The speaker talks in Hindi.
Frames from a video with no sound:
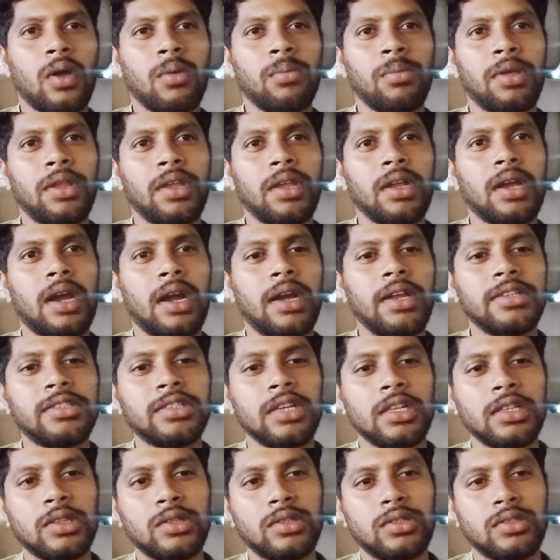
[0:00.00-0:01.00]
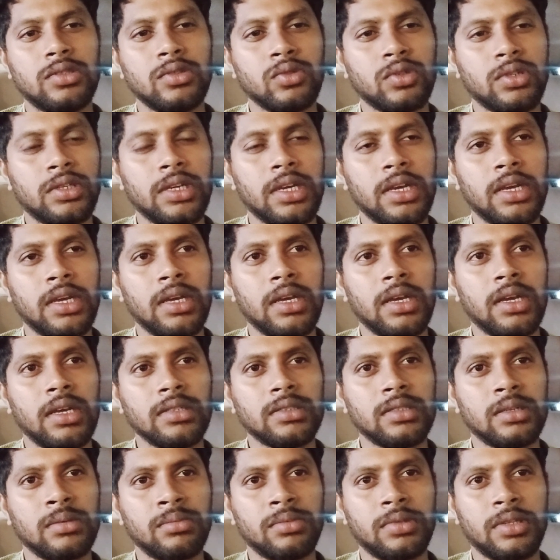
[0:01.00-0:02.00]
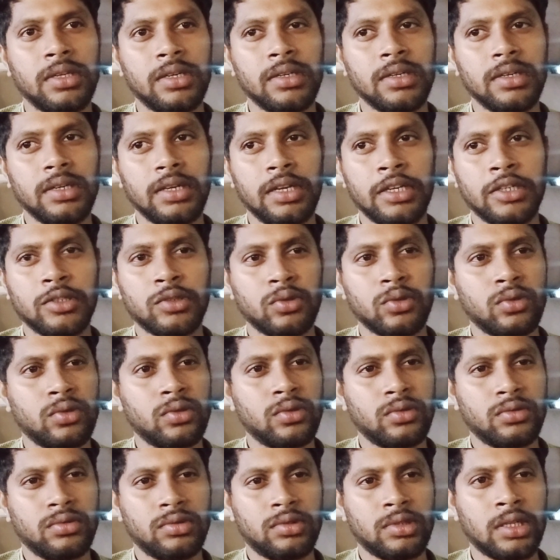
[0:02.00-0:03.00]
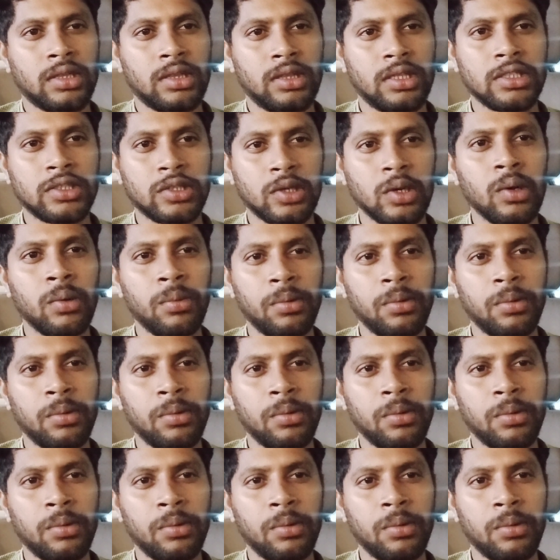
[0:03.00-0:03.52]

और मेरी गाड़ी चल चुकी है समथिंग एक सौ छत्तीस